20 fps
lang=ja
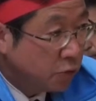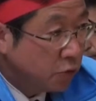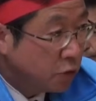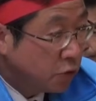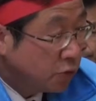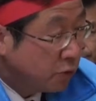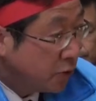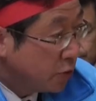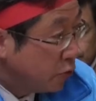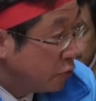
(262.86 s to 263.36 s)

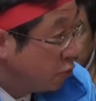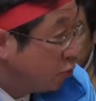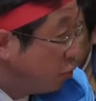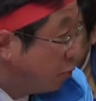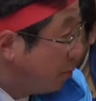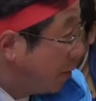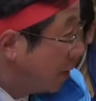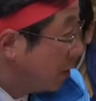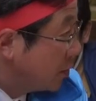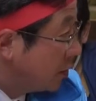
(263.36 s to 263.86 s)
本市は
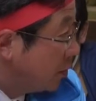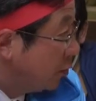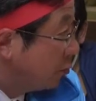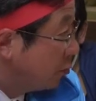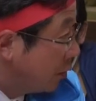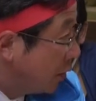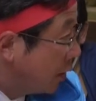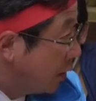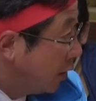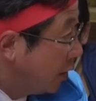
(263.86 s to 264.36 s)

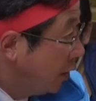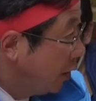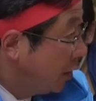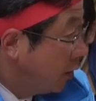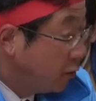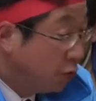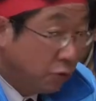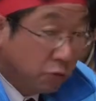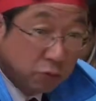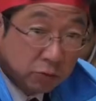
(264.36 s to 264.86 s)
15%で
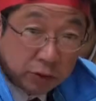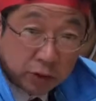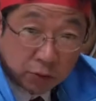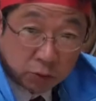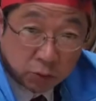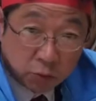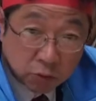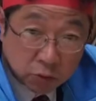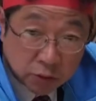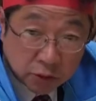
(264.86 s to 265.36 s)

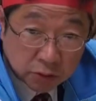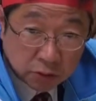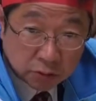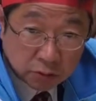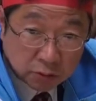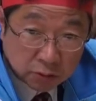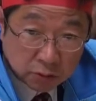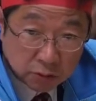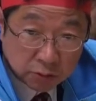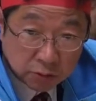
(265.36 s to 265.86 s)
4.5人っ
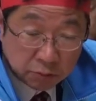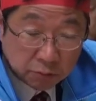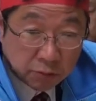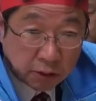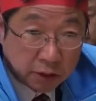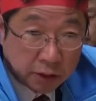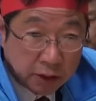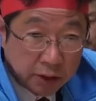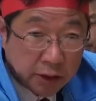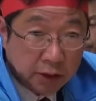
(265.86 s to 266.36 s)
ていう
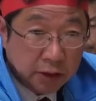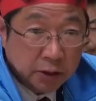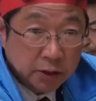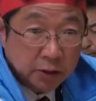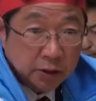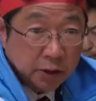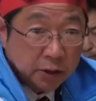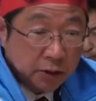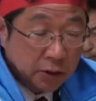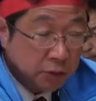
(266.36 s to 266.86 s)
のが平
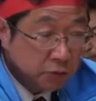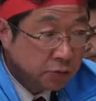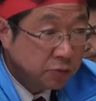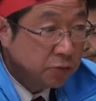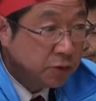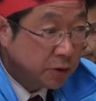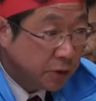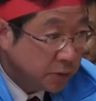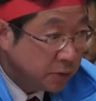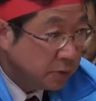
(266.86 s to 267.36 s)
均的な
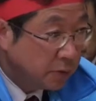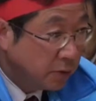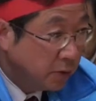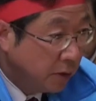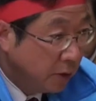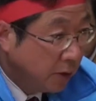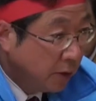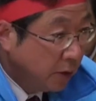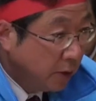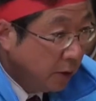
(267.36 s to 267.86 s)
数字です
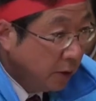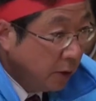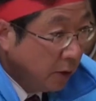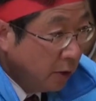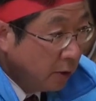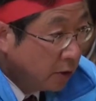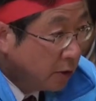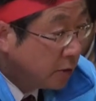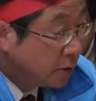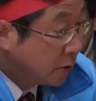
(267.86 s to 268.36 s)

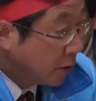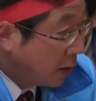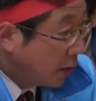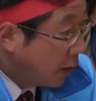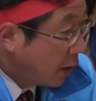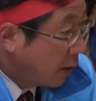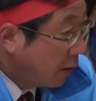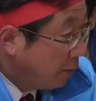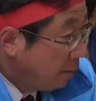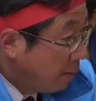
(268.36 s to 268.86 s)
ですか
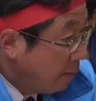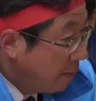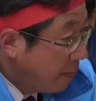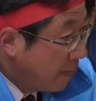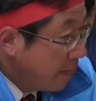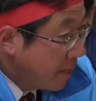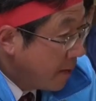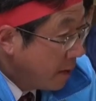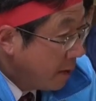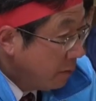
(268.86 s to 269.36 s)
ら
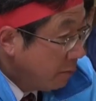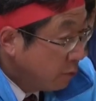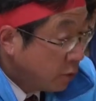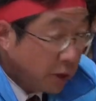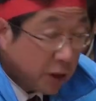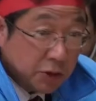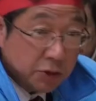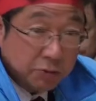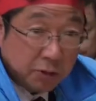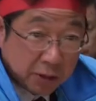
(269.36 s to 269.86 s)

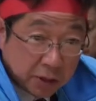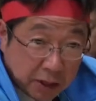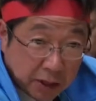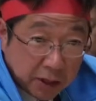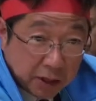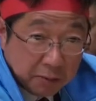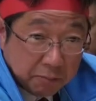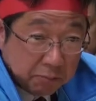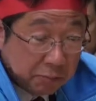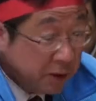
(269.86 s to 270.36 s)
昔は
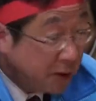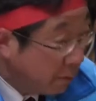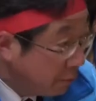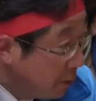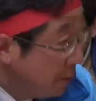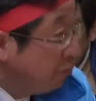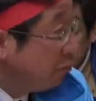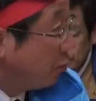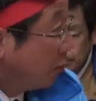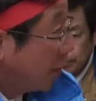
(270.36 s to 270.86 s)
ねみんな
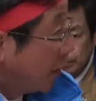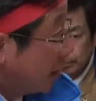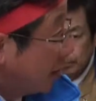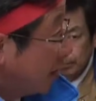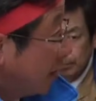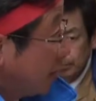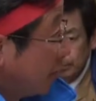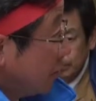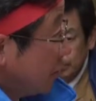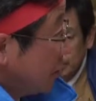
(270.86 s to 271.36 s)
貧乏だっ
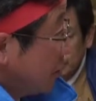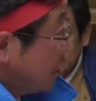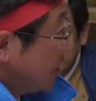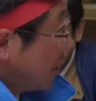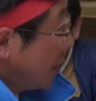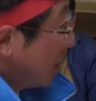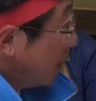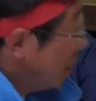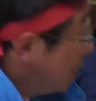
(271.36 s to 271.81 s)
たですか